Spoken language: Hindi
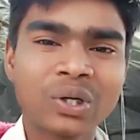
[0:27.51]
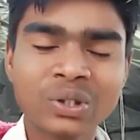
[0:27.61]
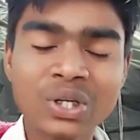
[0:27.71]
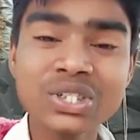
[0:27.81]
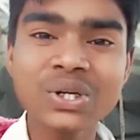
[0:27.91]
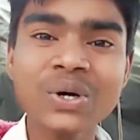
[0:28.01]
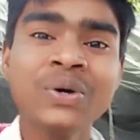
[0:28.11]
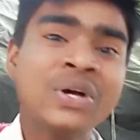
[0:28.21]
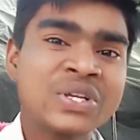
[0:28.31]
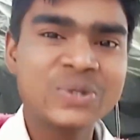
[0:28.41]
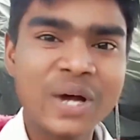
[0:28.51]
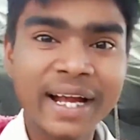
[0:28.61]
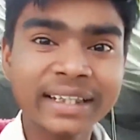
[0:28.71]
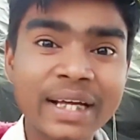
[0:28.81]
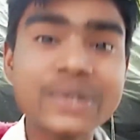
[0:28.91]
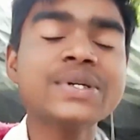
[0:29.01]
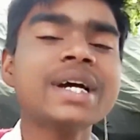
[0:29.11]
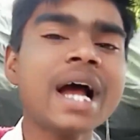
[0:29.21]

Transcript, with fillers: तो दोस्तों स्वागत है आप